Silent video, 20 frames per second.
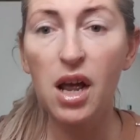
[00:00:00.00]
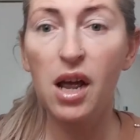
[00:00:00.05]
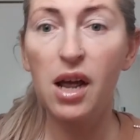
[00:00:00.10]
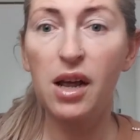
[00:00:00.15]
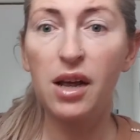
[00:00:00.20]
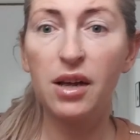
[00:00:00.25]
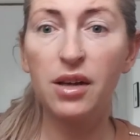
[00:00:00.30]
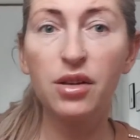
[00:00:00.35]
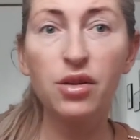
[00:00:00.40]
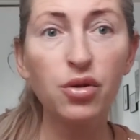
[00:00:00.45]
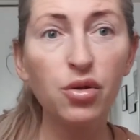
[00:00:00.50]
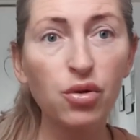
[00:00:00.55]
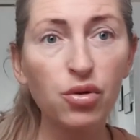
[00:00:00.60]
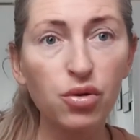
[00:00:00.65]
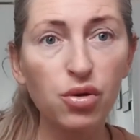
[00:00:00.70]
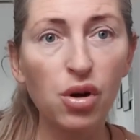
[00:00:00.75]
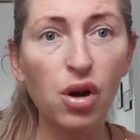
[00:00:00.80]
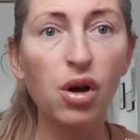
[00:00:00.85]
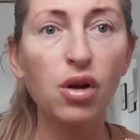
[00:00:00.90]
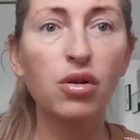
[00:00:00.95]
E,
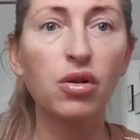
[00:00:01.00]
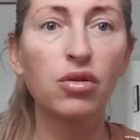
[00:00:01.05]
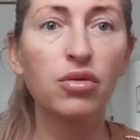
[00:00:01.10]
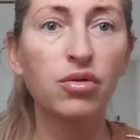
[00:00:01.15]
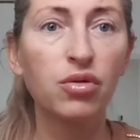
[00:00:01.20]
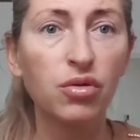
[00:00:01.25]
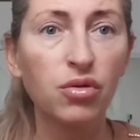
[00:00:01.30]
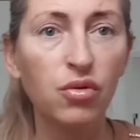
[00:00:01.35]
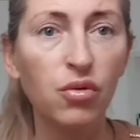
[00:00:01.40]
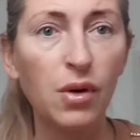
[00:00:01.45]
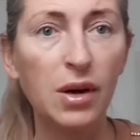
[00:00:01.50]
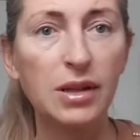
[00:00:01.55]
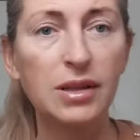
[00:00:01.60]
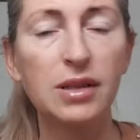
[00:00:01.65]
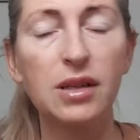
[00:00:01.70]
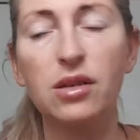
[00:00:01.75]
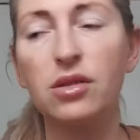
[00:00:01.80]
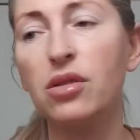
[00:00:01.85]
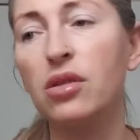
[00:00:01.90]
jutro kontynuacja,